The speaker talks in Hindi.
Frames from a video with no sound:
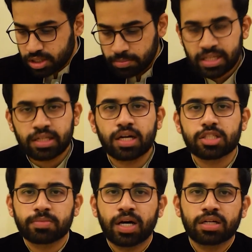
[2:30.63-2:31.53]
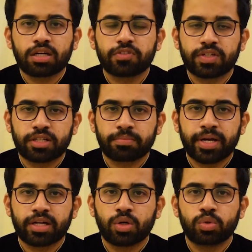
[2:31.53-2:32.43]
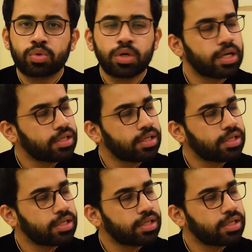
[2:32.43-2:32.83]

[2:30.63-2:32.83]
ज़मीन आसमान का फ़र्क मैं कहूँ